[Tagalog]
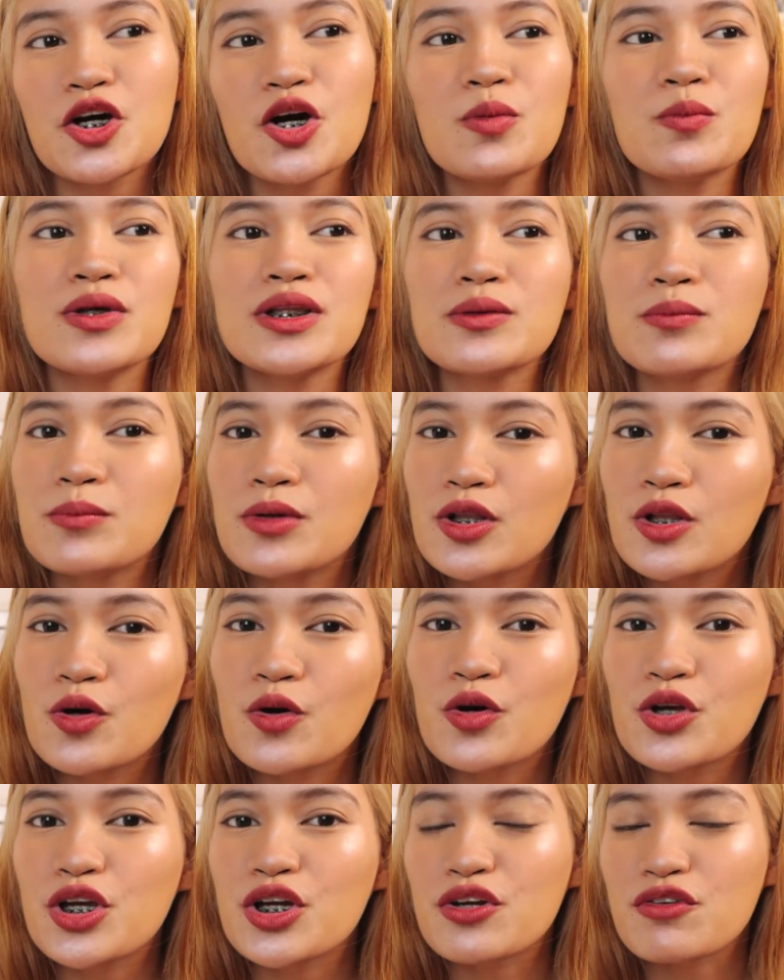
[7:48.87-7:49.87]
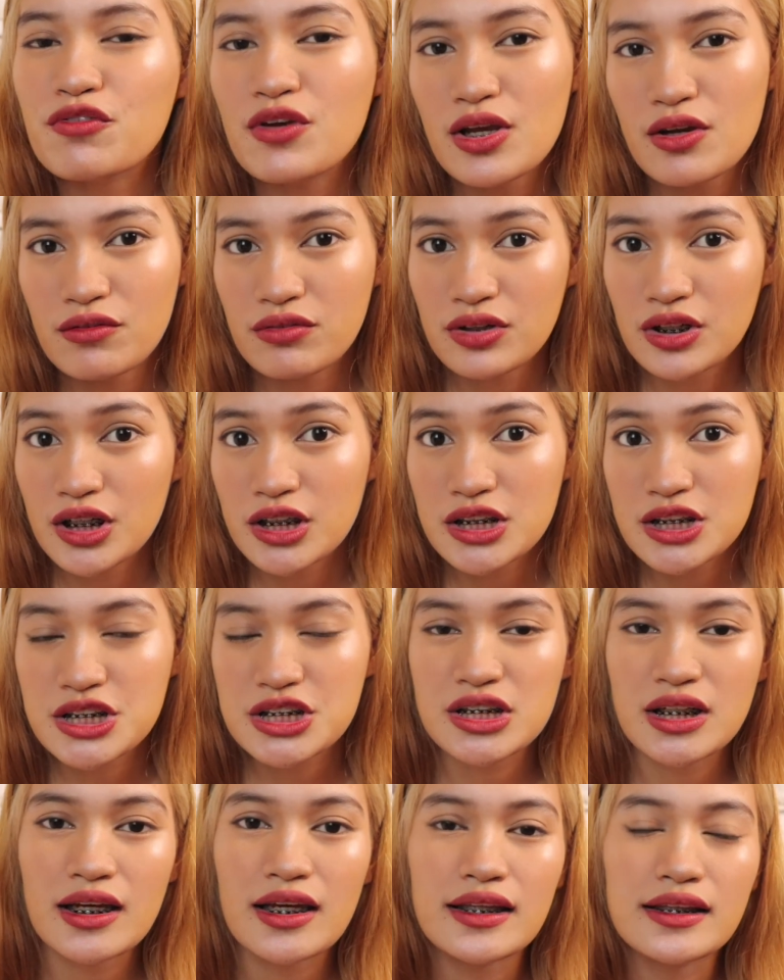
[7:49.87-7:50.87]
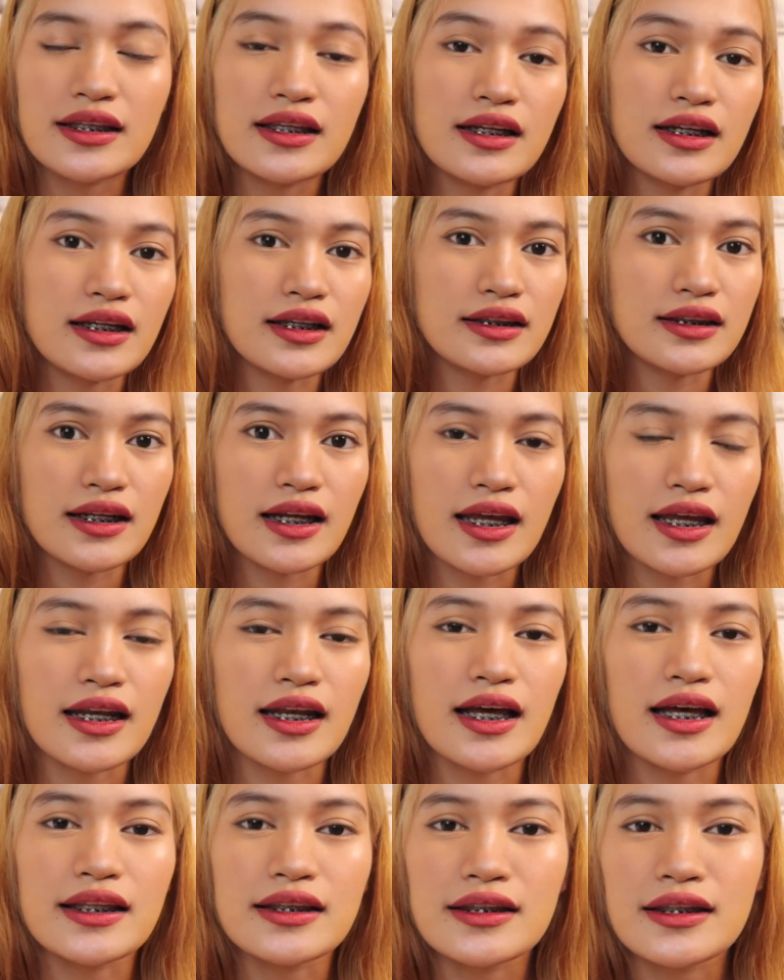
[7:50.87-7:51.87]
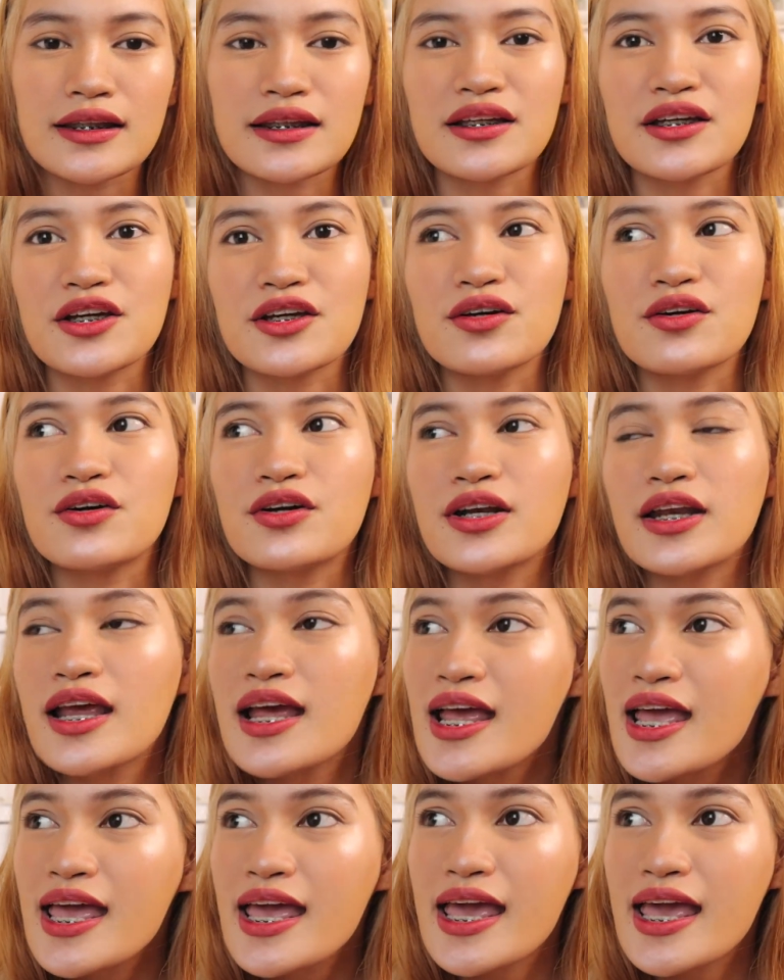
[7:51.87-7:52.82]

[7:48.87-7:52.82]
comment below your favorite shade na na-try natin ngayon,